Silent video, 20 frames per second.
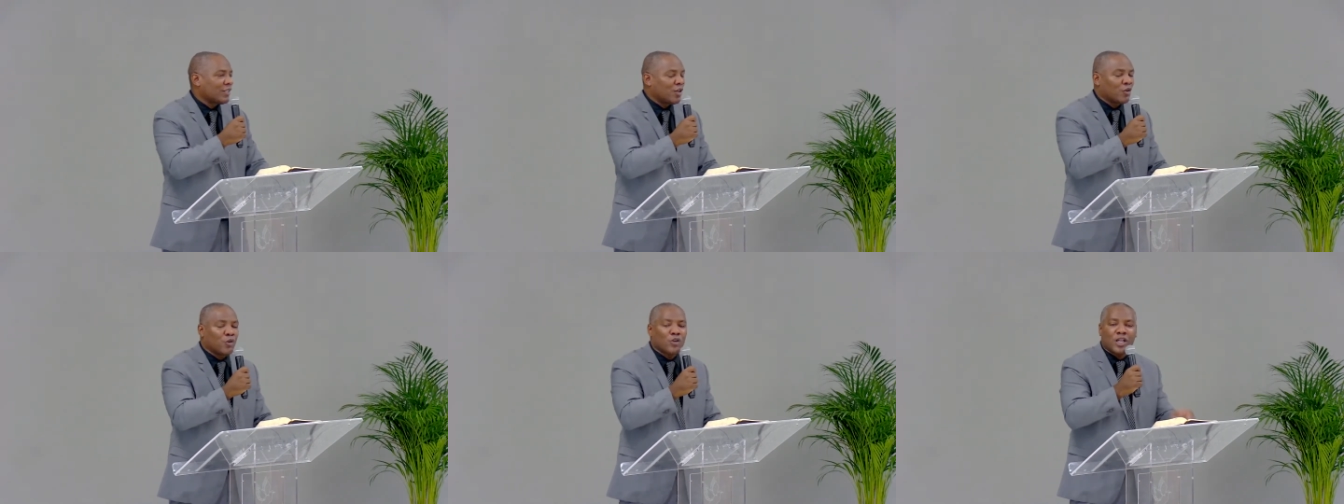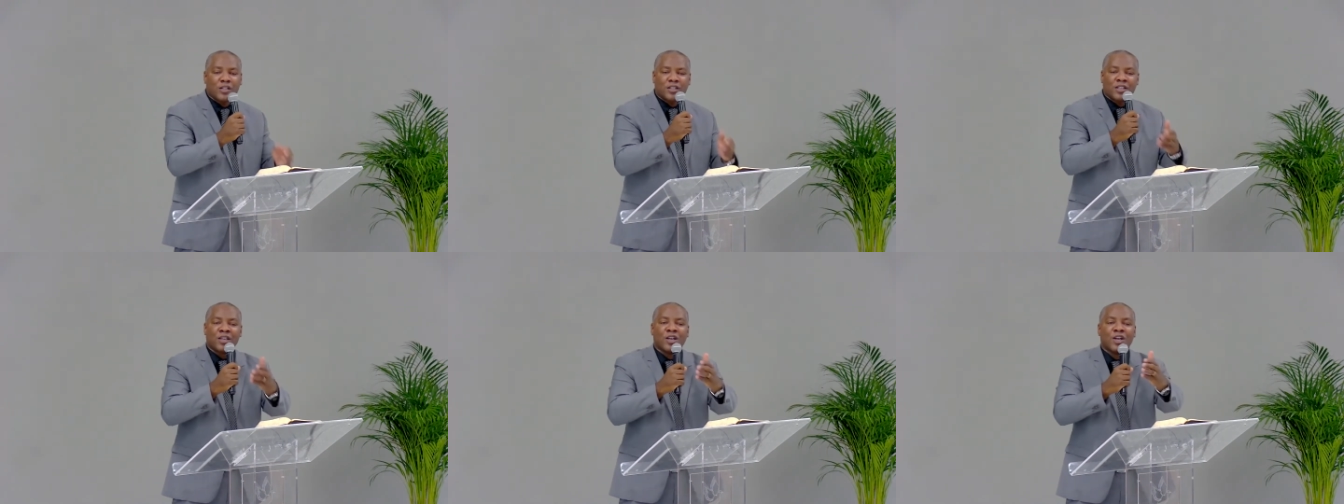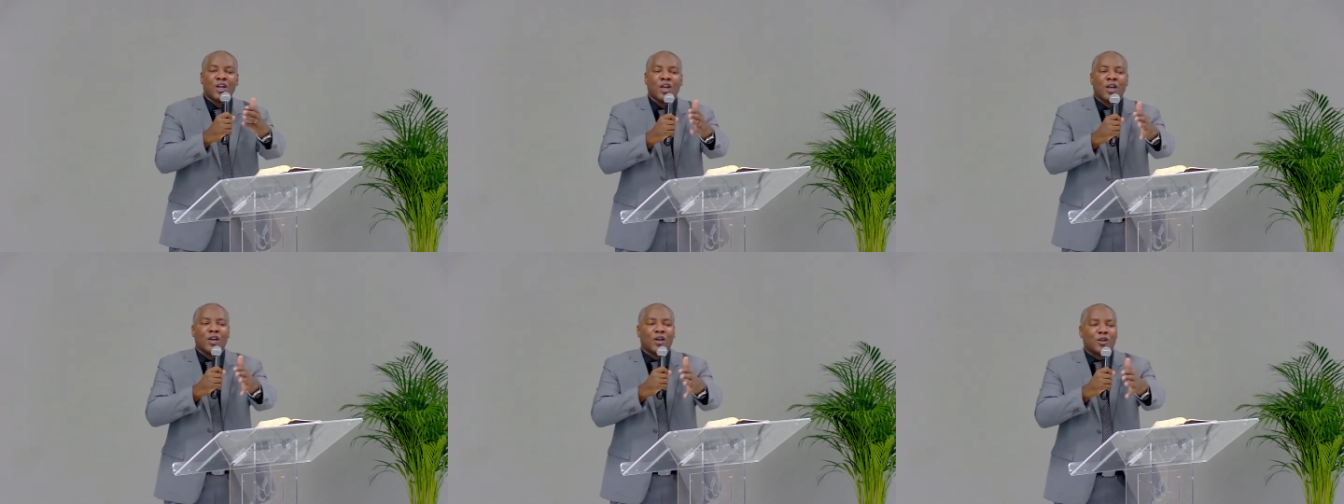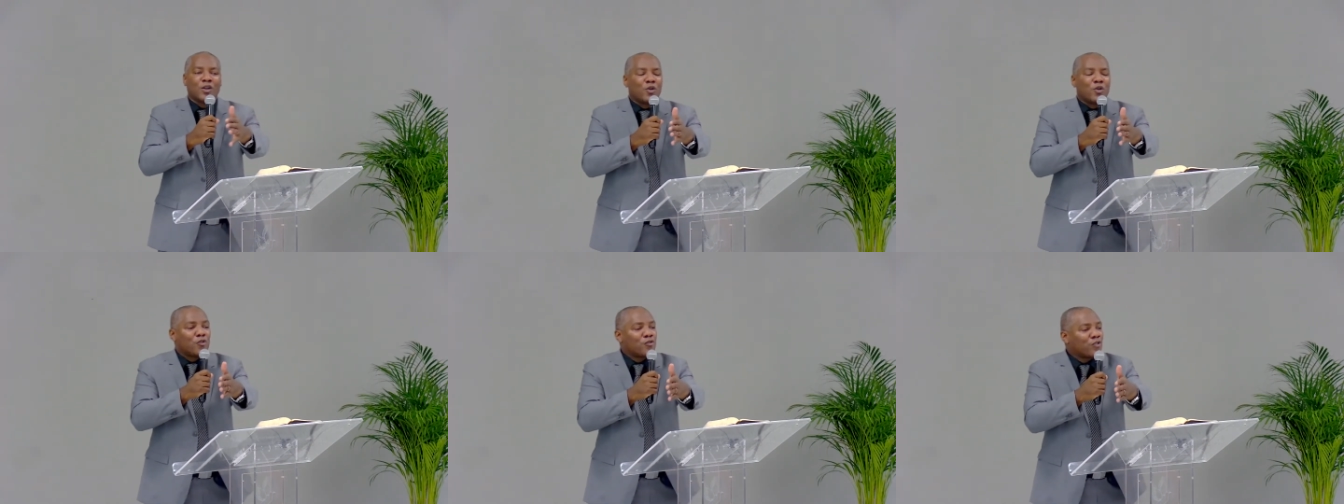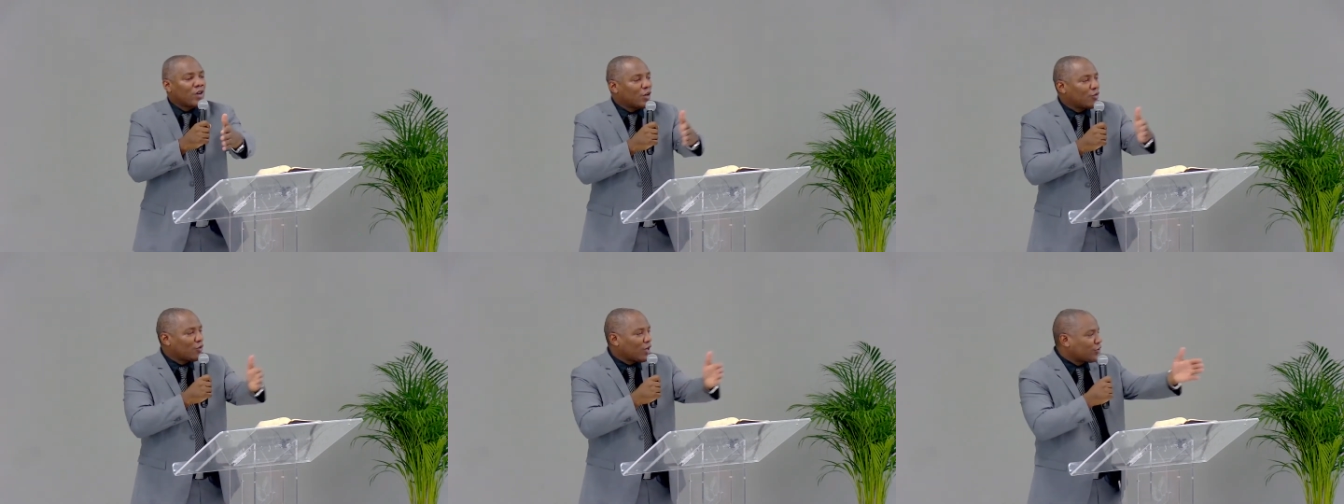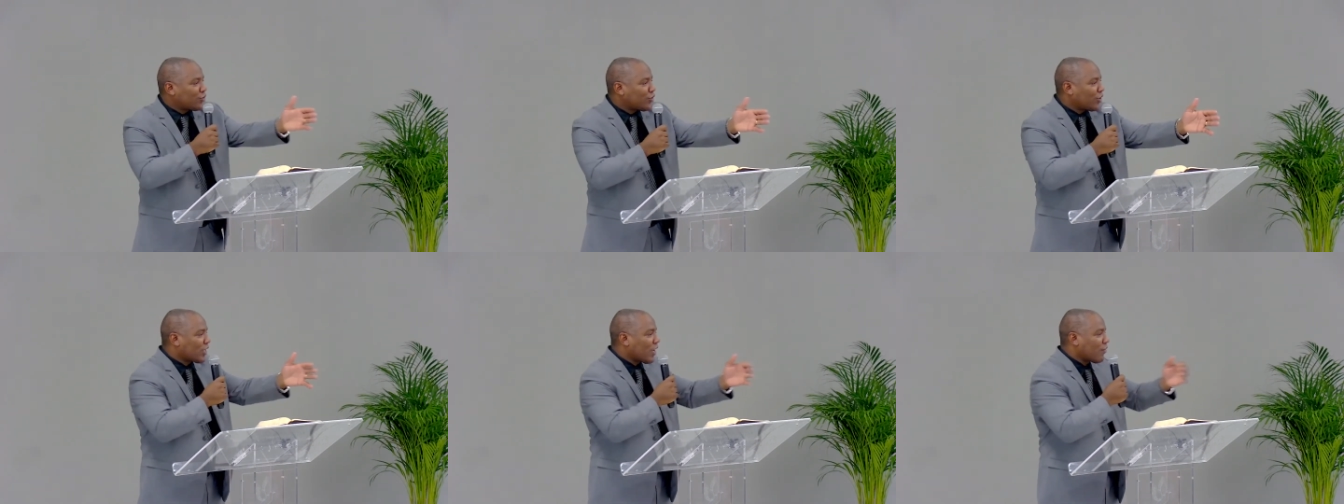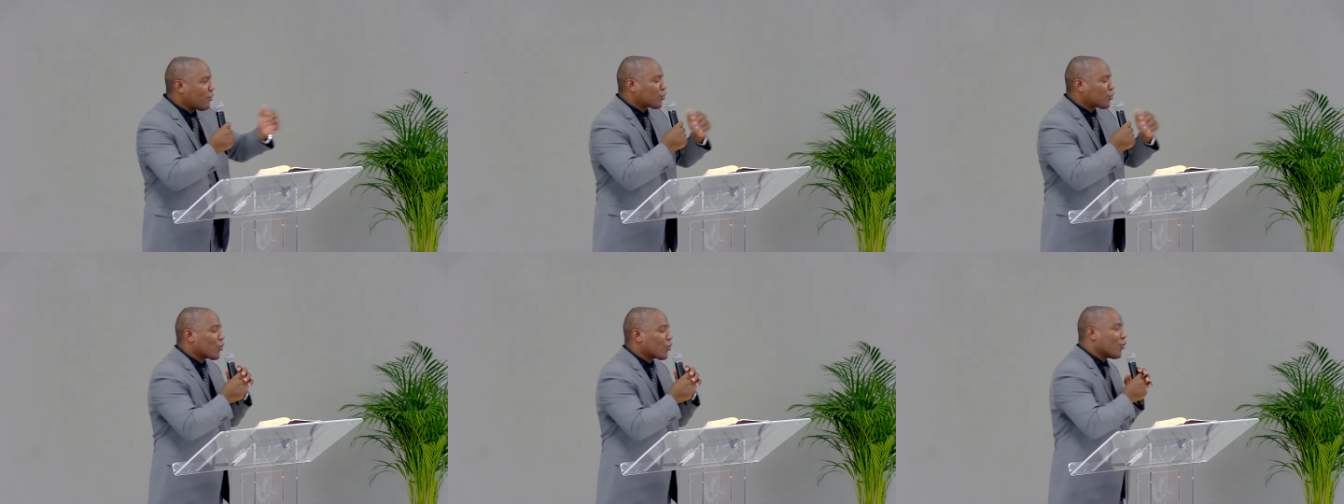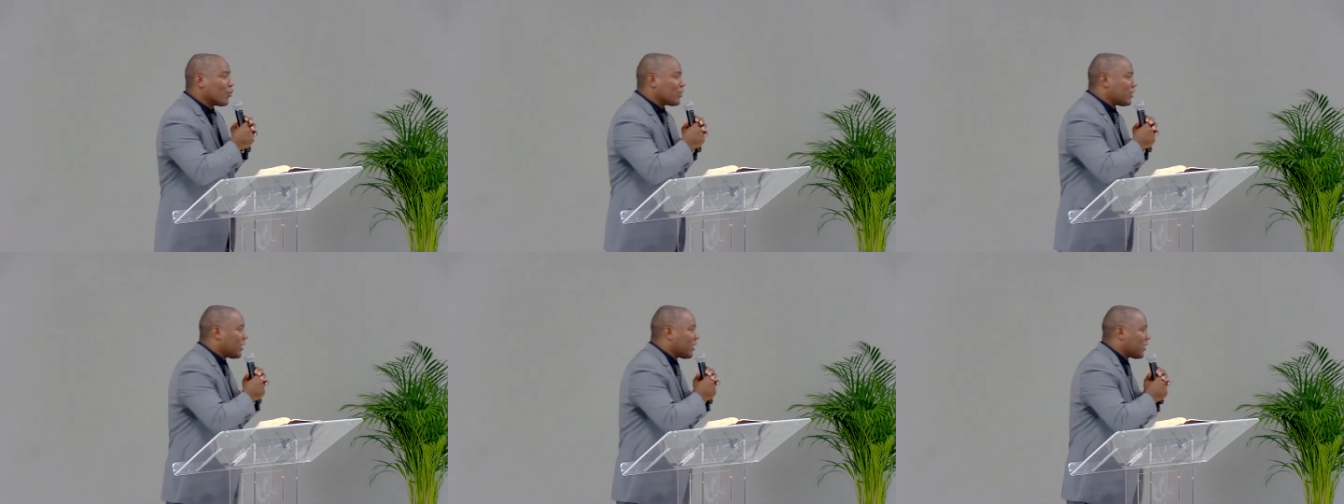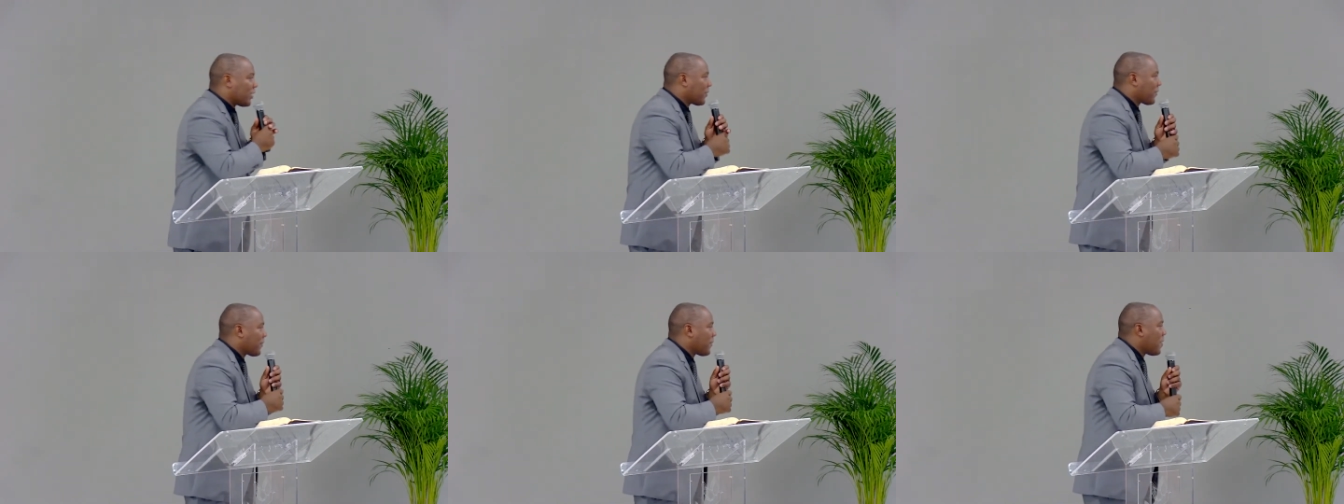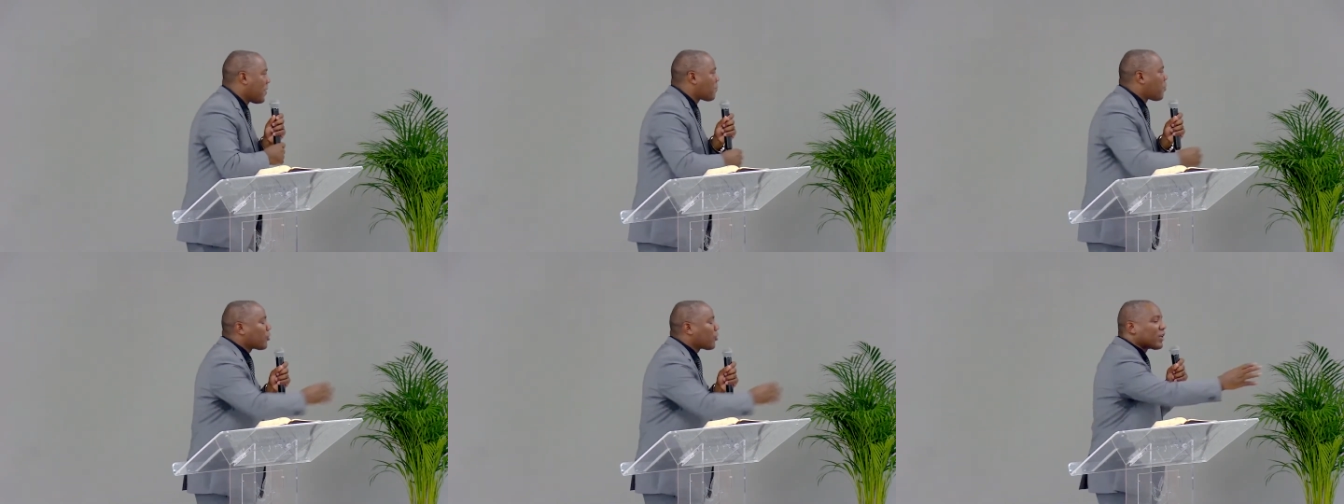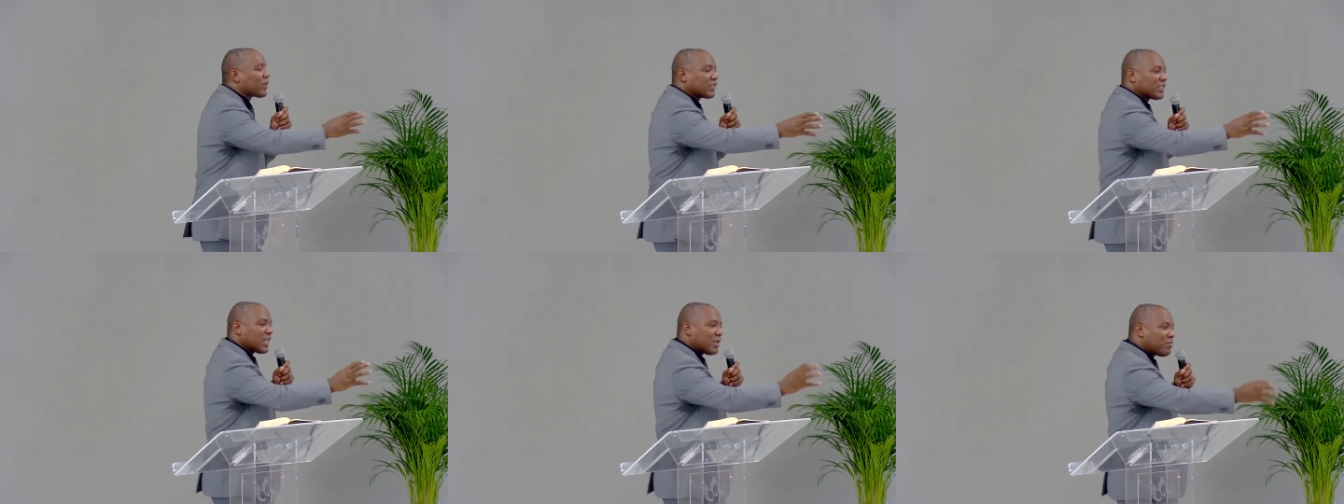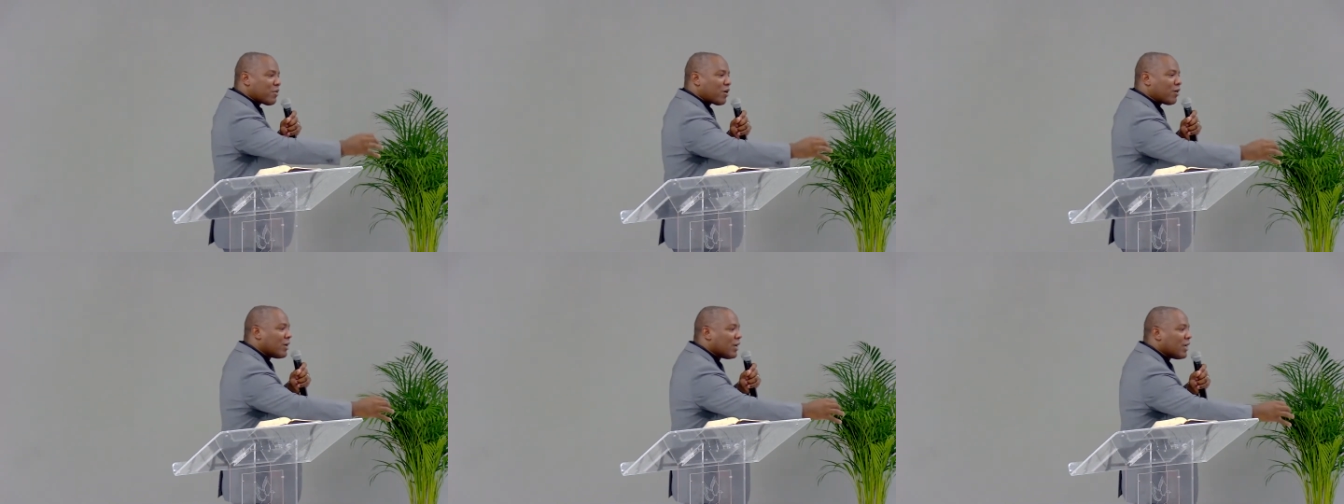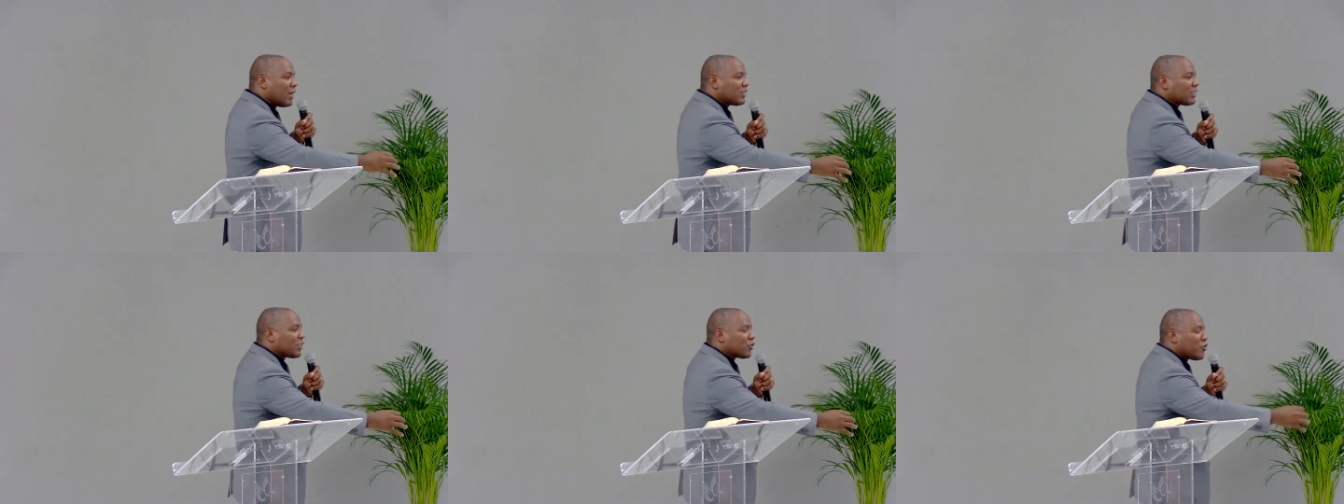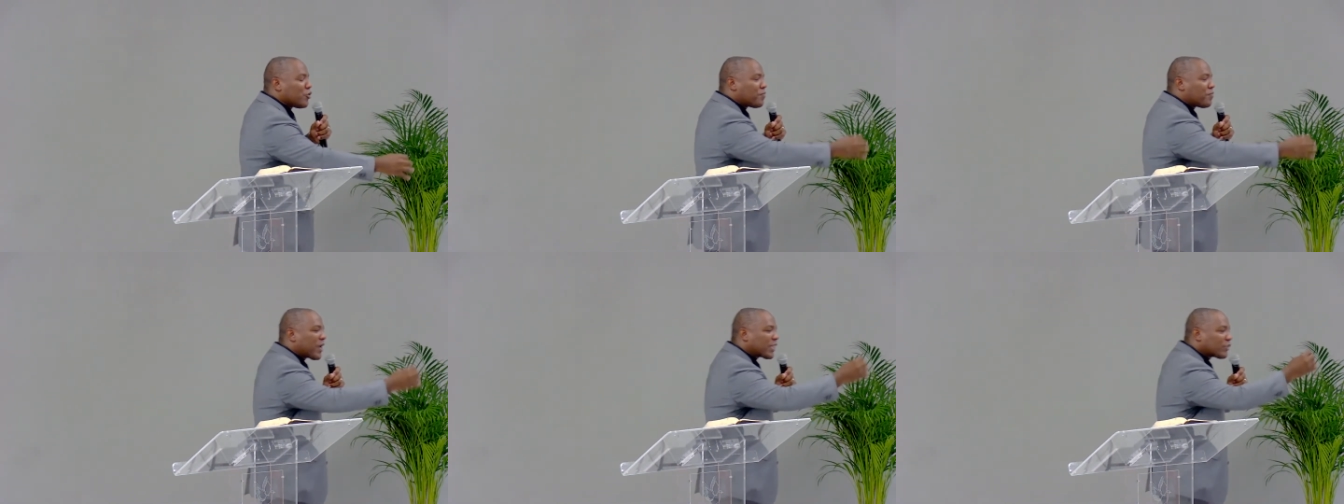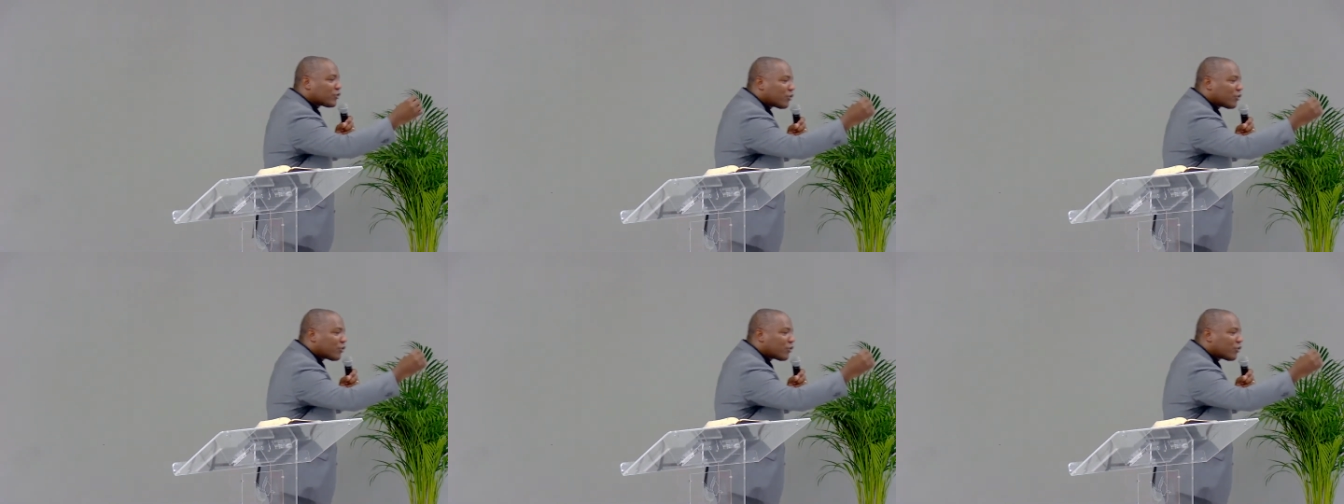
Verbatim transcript: Regardez le frère ou la sœur qui est à votre côté potentiellement, c'est une personne